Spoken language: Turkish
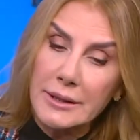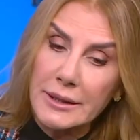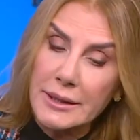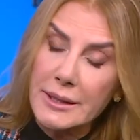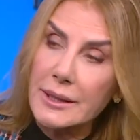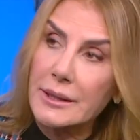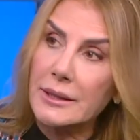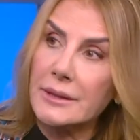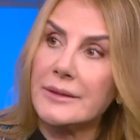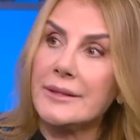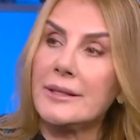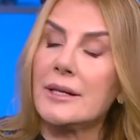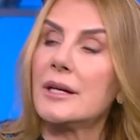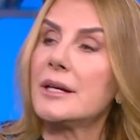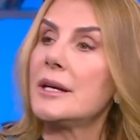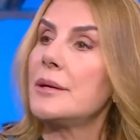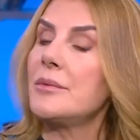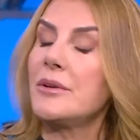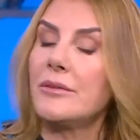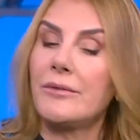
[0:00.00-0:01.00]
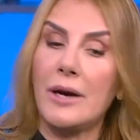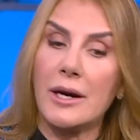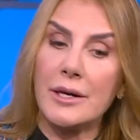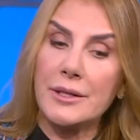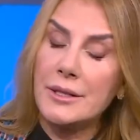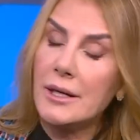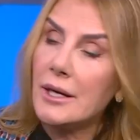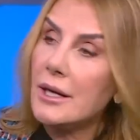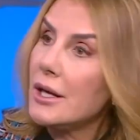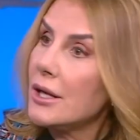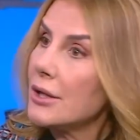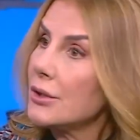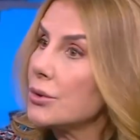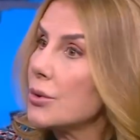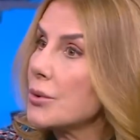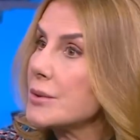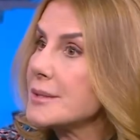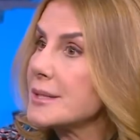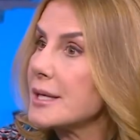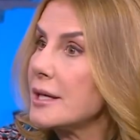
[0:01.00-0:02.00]
e, e mi var
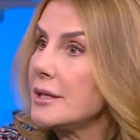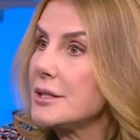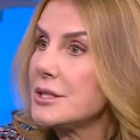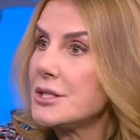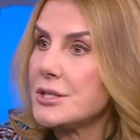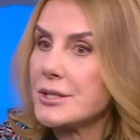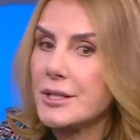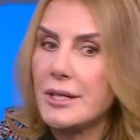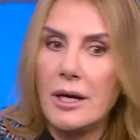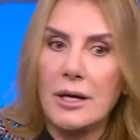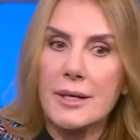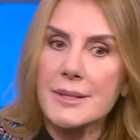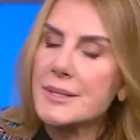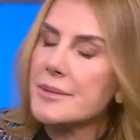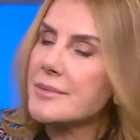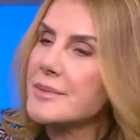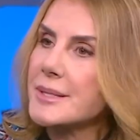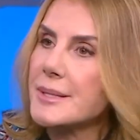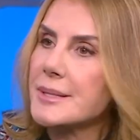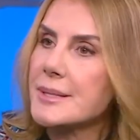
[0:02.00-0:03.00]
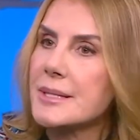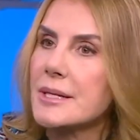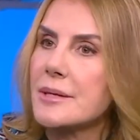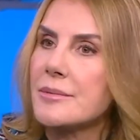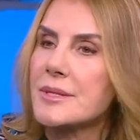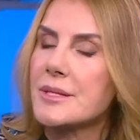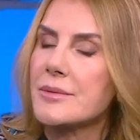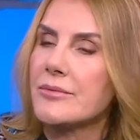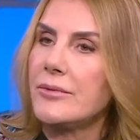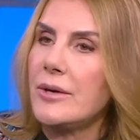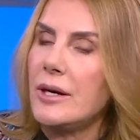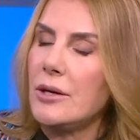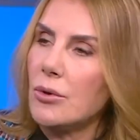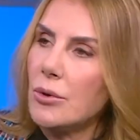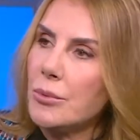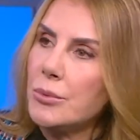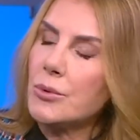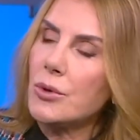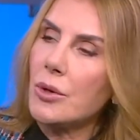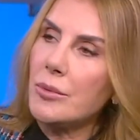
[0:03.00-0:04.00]
yoksa işte hazımsızlığımız mı var?
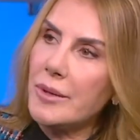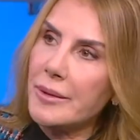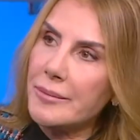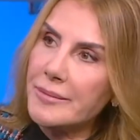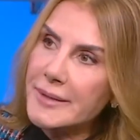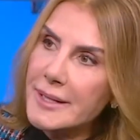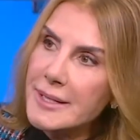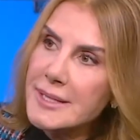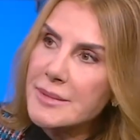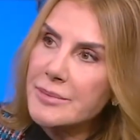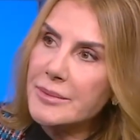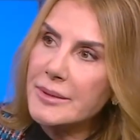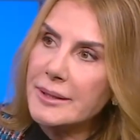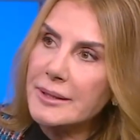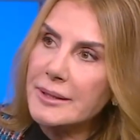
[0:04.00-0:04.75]
O problemi tespit